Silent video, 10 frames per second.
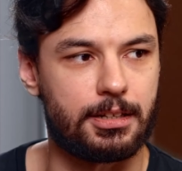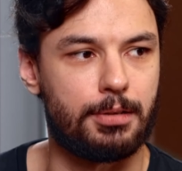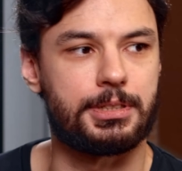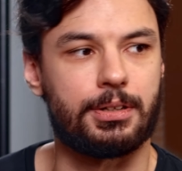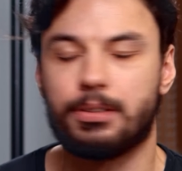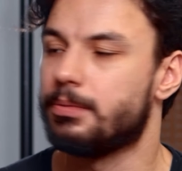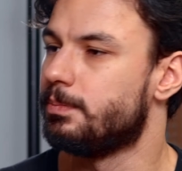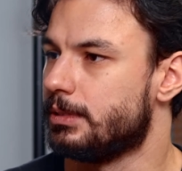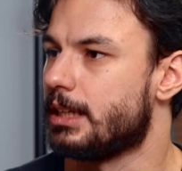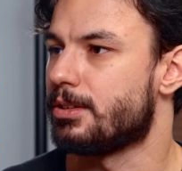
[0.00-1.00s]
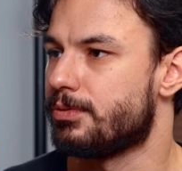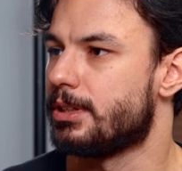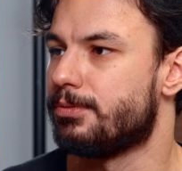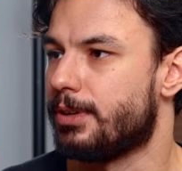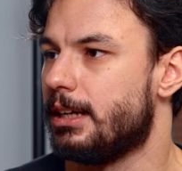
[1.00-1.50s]
glaube ich auch. Das auf
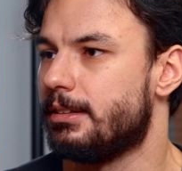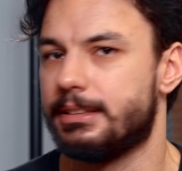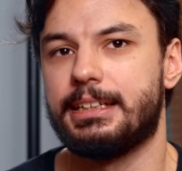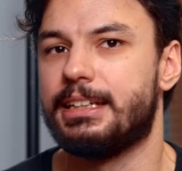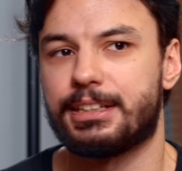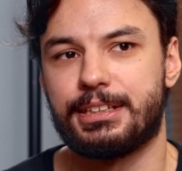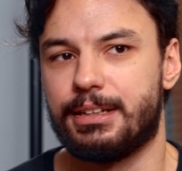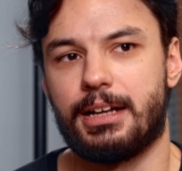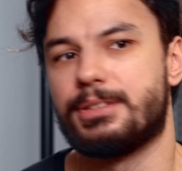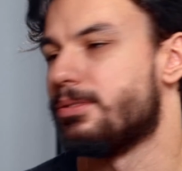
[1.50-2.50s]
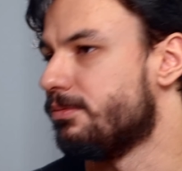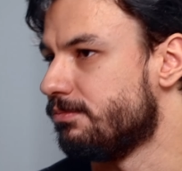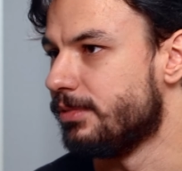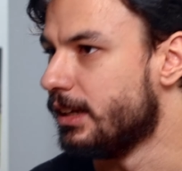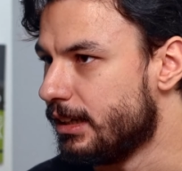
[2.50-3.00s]
jeden Fall. Je nachdem, also
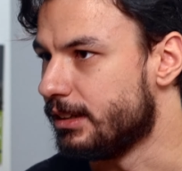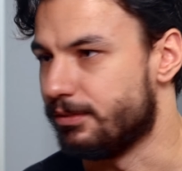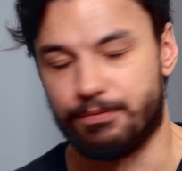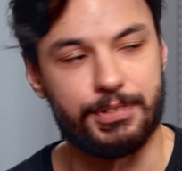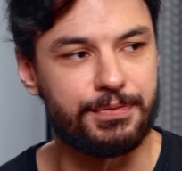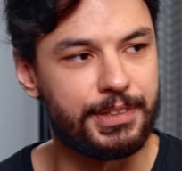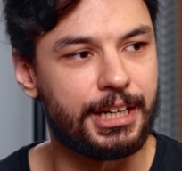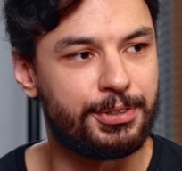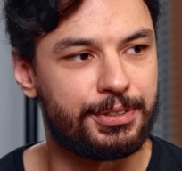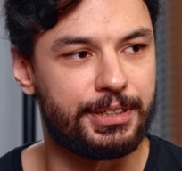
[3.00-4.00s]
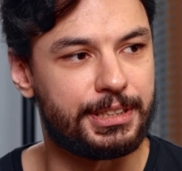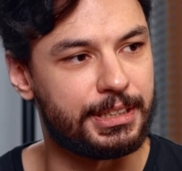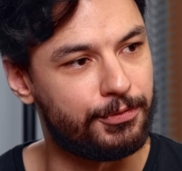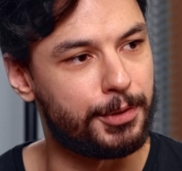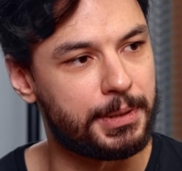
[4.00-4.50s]
mhm. wissen wir natürlich noch
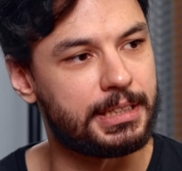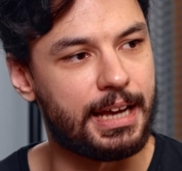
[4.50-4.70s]
nicht, wird Big